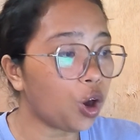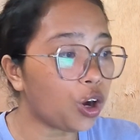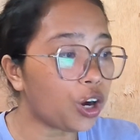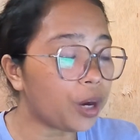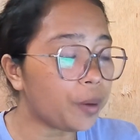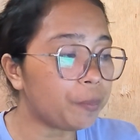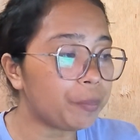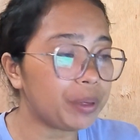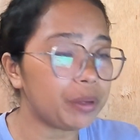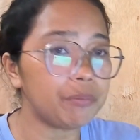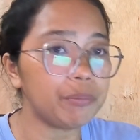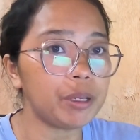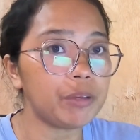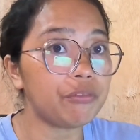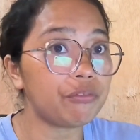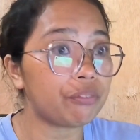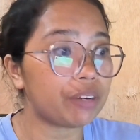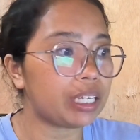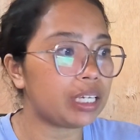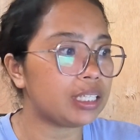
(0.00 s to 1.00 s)
Or
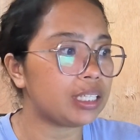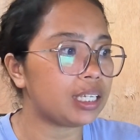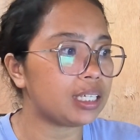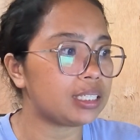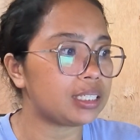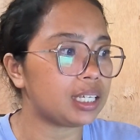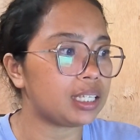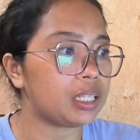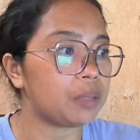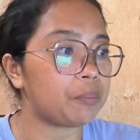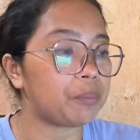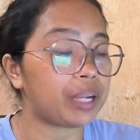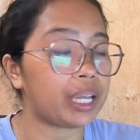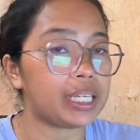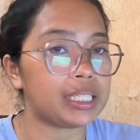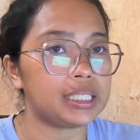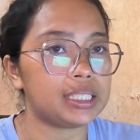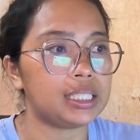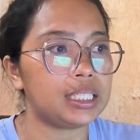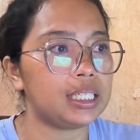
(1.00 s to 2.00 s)
may free na siya na
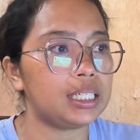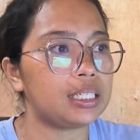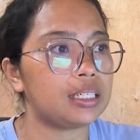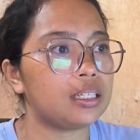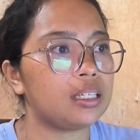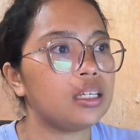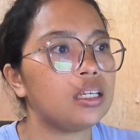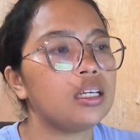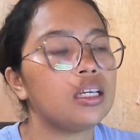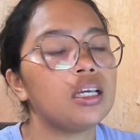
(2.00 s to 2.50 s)
pricing.